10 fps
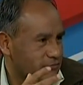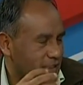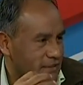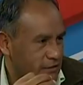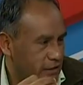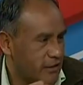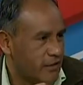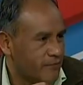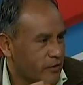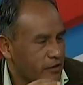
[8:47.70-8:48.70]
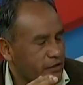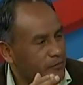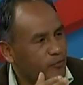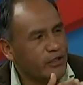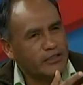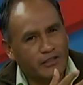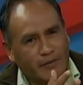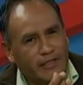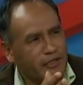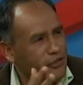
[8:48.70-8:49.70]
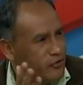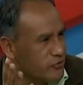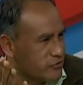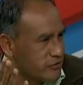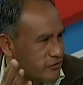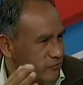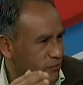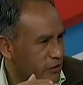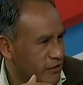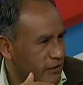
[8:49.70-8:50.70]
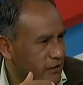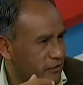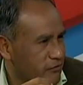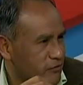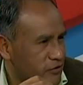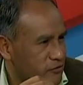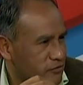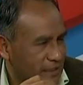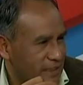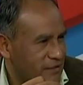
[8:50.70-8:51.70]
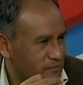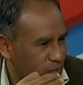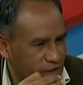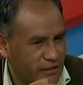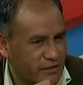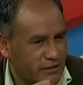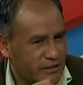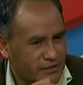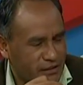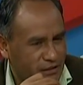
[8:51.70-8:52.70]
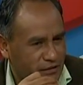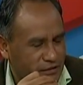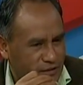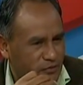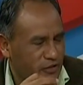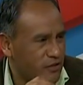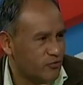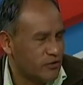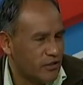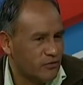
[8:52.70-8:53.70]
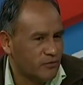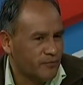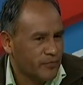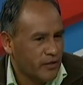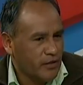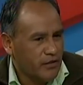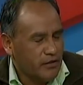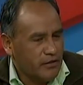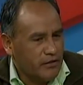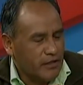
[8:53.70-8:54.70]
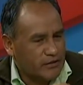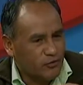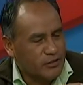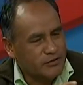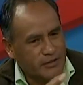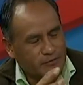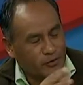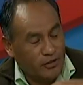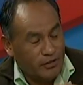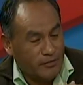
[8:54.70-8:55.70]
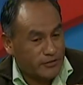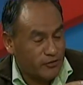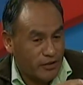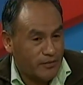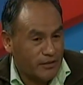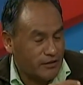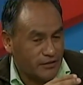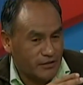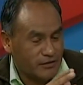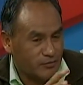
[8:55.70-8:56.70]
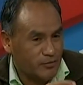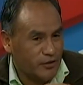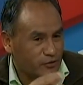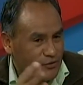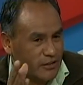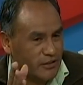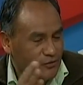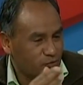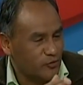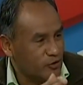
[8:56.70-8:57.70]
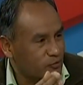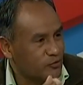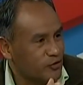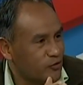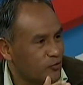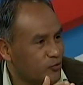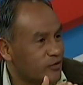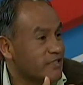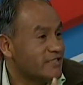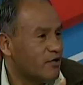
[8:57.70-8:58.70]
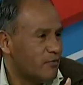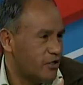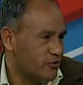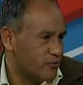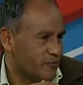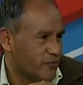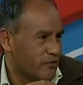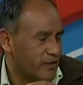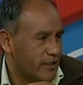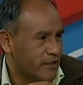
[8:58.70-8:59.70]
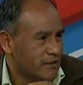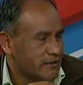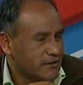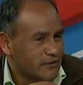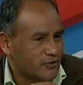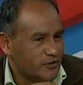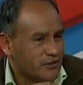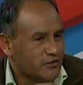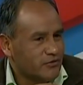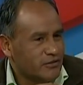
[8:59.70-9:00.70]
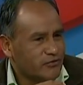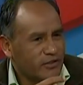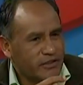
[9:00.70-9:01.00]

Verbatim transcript: carretera el puente de Madre de Dios, un puente, uno de los grandes puentes que, que estamos ejecutando las dobles vías, por le mencionaba eh, hace un momento, Santa Cruz, Montero, Montero, Cristal Mayo, ¿verdad? Entonces es una